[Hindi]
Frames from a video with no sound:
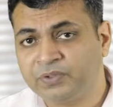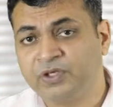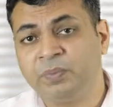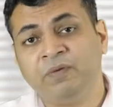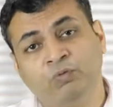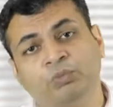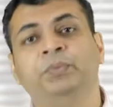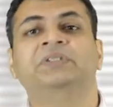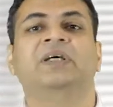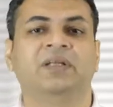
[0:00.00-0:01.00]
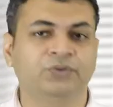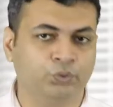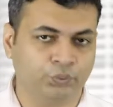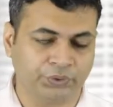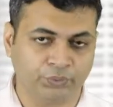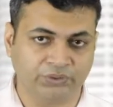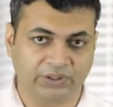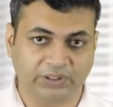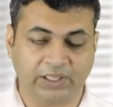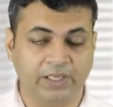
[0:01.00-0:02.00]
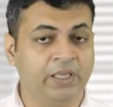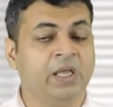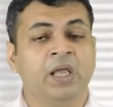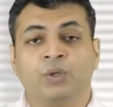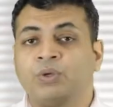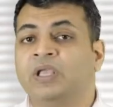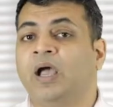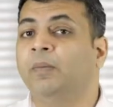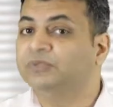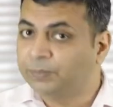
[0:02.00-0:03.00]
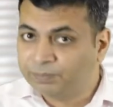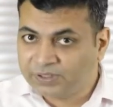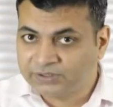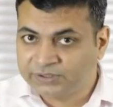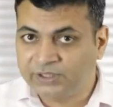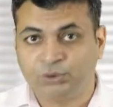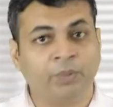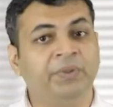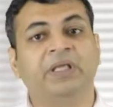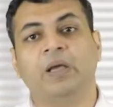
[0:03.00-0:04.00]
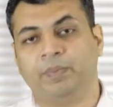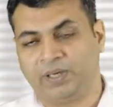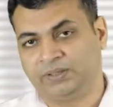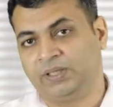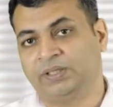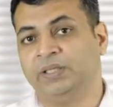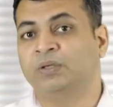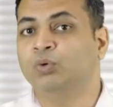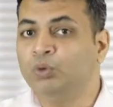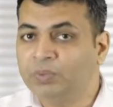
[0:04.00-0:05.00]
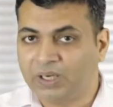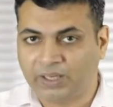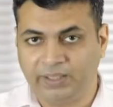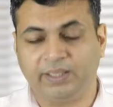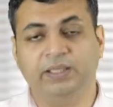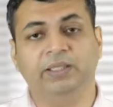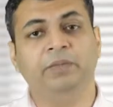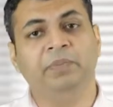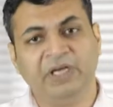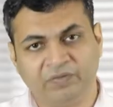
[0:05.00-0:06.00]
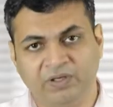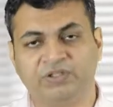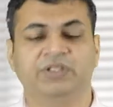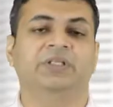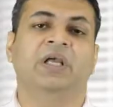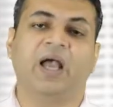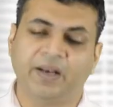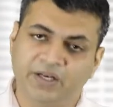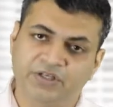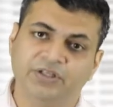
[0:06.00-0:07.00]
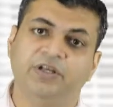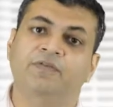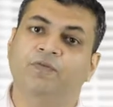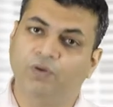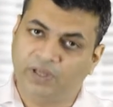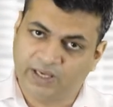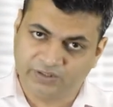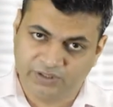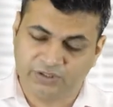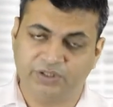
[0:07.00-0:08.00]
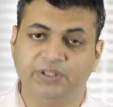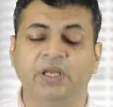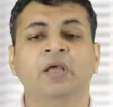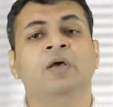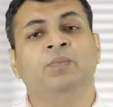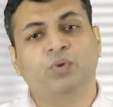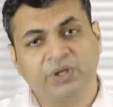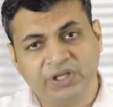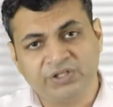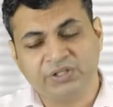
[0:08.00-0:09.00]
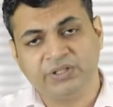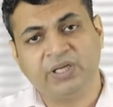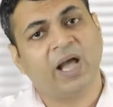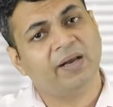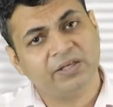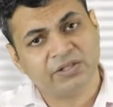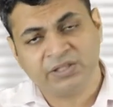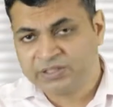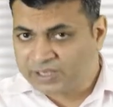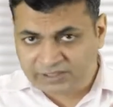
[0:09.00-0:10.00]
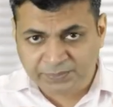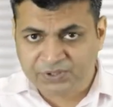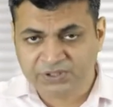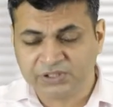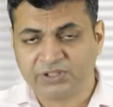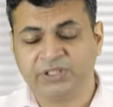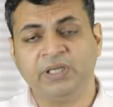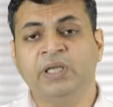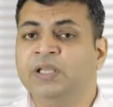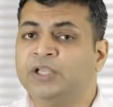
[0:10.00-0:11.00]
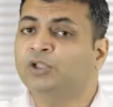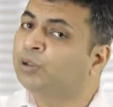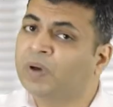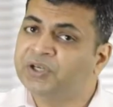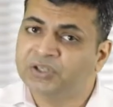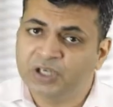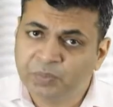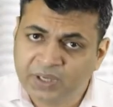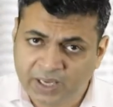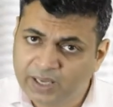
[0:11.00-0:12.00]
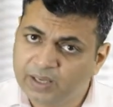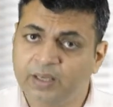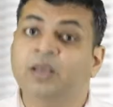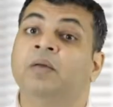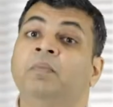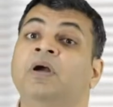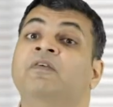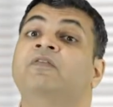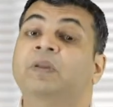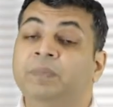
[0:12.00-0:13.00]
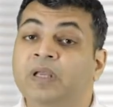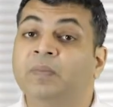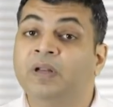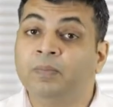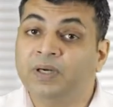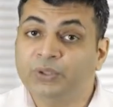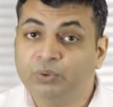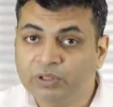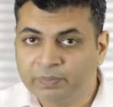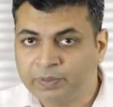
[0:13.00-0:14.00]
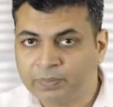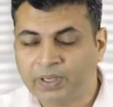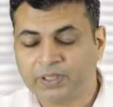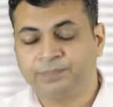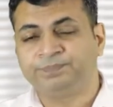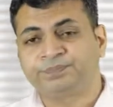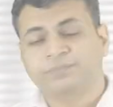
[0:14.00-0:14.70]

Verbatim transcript: पेशेंट में वो भी जानना ज़रूरी हो जाता है क्योंकि हम जब पढ़ते थे तो हमने क्या पढ़ा था कि खून बनाने के लिए बी ट्वेल्व चाहिए आयरन चाहिए फॉलिक एसिड चाहिए प्रोटीन चाहिए आयरन चाहिए ये सब चीज़ें चाहिए ये तो हमारे शरीर में है मगर फिर भी हमारा ब्लड क्यों नहीं बन पा रहा